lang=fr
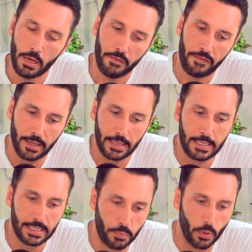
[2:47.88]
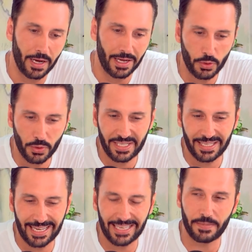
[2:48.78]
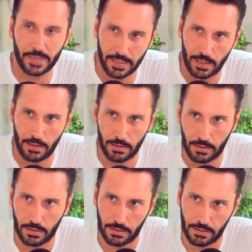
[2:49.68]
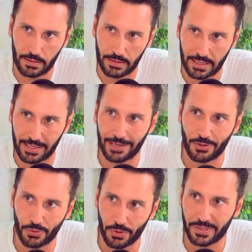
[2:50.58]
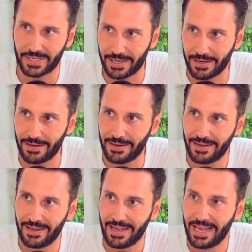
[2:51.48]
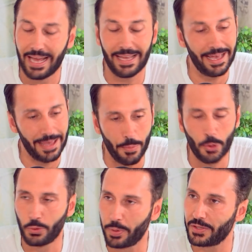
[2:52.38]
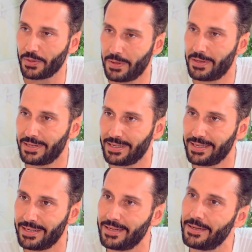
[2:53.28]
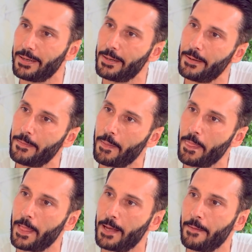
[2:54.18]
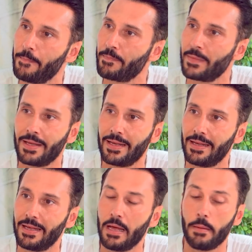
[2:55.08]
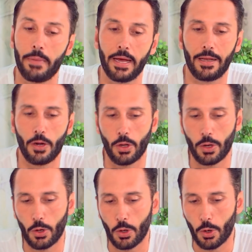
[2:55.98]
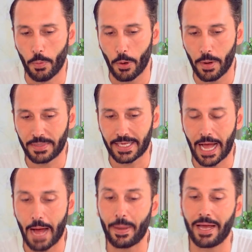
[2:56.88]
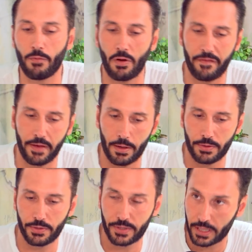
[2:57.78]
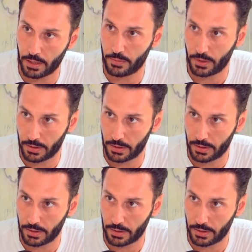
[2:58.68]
faire des disques pour les radios, c'est très spécial. C'est très dur. Tu une euh, pression ou... Il y, a beaucoup de pression. Mais est-ce que quand tu es en studio, tu te dis, tiens, là, je vais faire un titre club, un titre radio ben, Le problème, c'est qu'après avoir fait un succès comme